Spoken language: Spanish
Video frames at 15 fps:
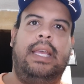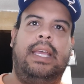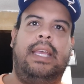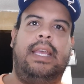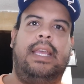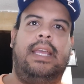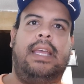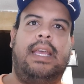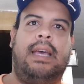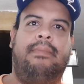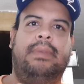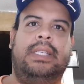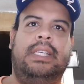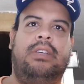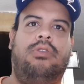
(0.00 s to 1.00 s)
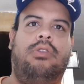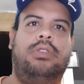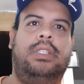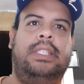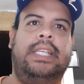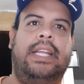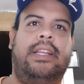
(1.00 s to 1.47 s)
Eh, a mis hijos
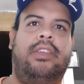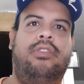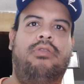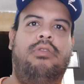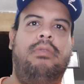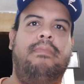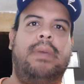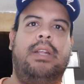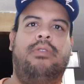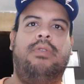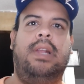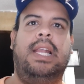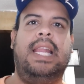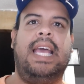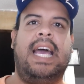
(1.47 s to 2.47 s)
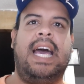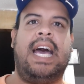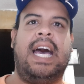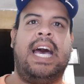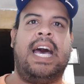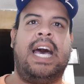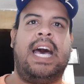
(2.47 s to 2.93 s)
Sergio y Manuel
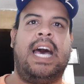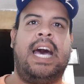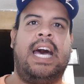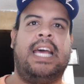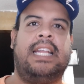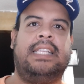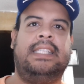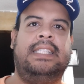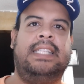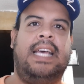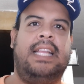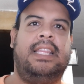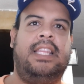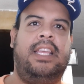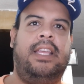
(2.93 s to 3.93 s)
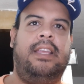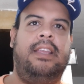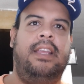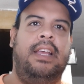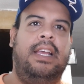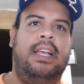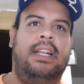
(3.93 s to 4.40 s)
Arzate
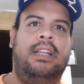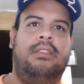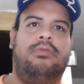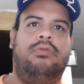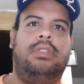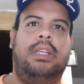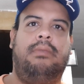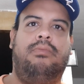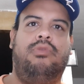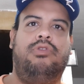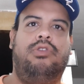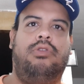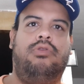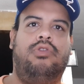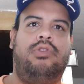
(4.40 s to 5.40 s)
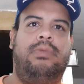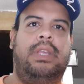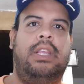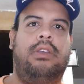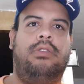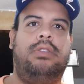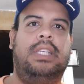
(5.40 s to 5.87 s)
les gustan mucho tus
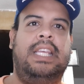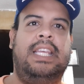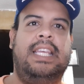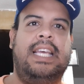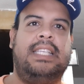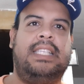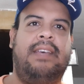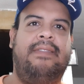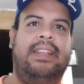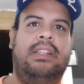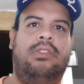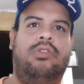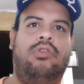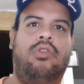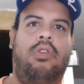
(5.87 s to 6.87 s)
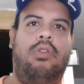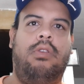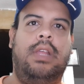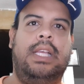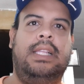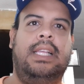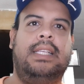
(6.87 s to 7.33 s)
videos y ya saben
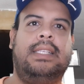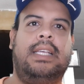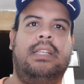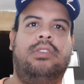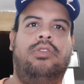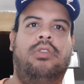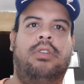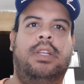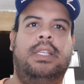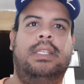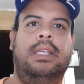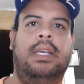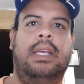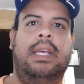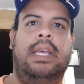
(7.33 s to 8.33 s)
todas las canciones.